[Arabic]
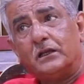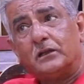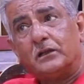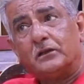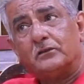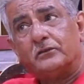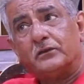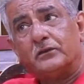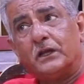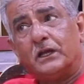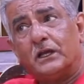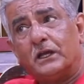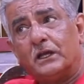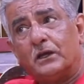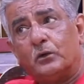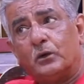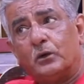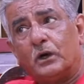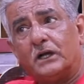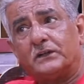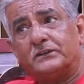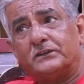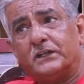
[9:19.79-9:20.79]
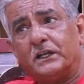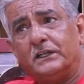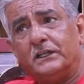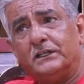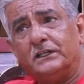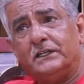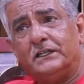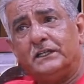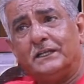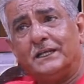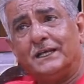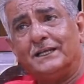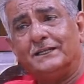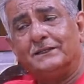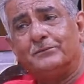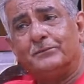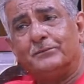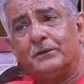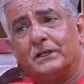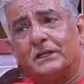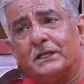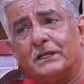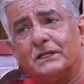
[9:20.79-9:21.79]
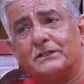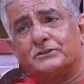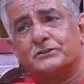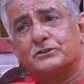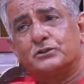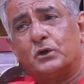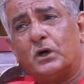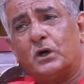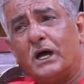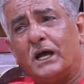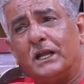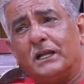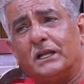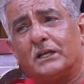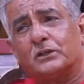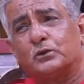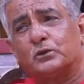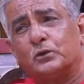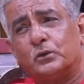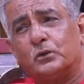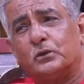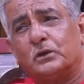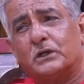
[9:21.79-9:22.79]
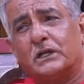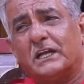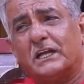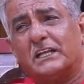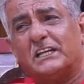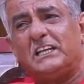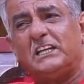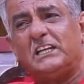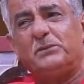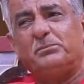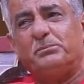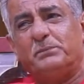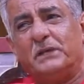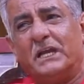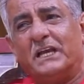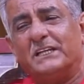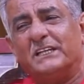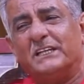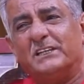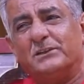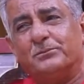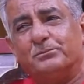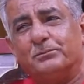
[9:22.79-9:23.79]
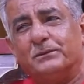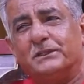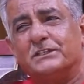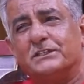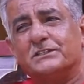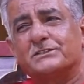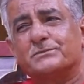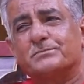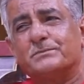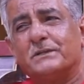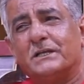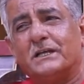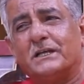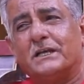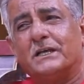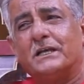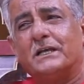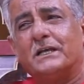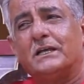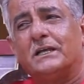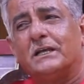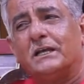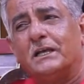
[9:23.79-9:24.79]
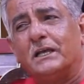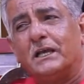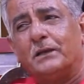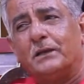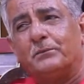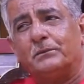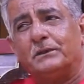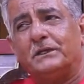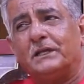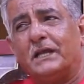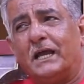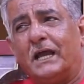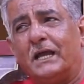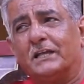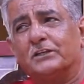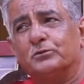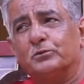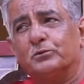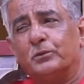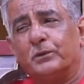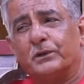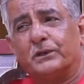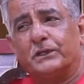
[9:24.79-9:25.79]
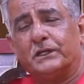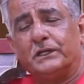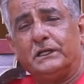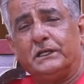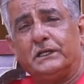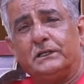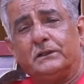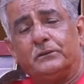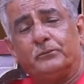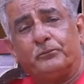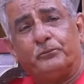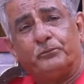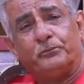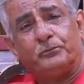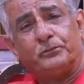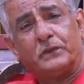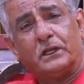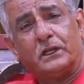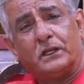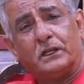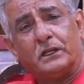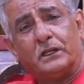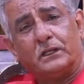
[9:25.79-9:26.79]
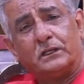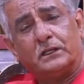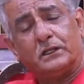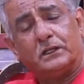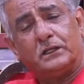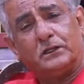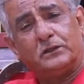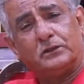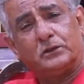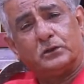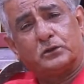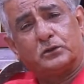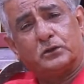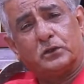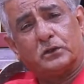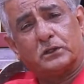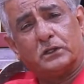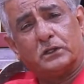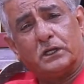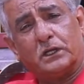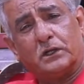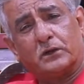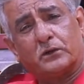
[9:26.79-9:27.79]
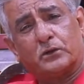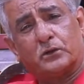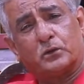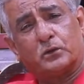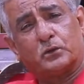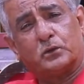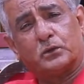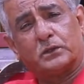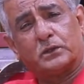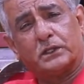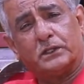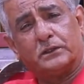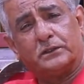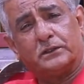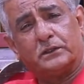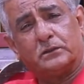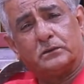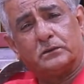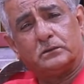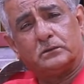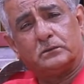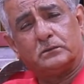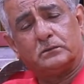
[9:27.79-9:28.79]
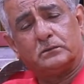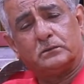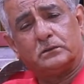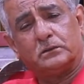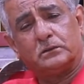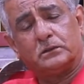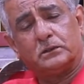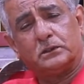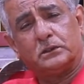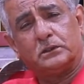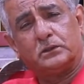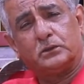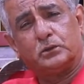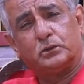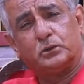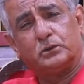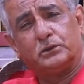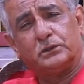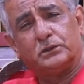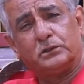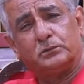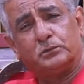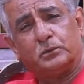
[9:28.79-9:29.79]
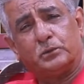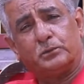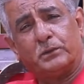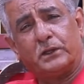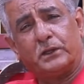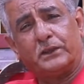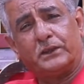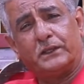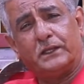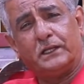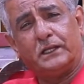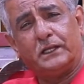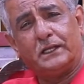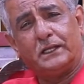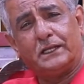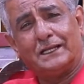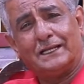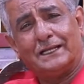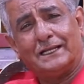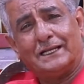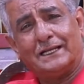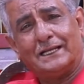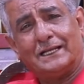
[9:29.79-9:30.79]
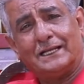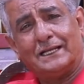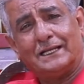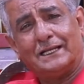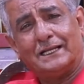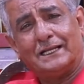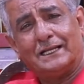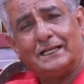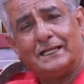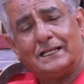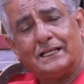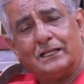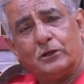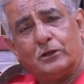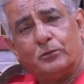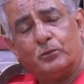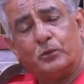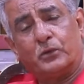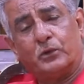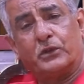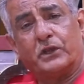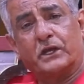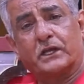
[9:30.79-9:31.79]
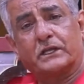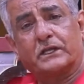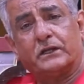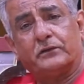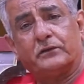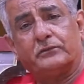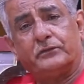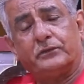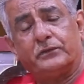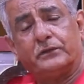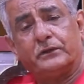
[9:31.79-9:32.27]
فواجهني يعني مثلا السؤال اكو غريب يعني بالنسبه من احد الممثلين قال لي دكتور هل ضروره انه يكون الممثل مثقف؟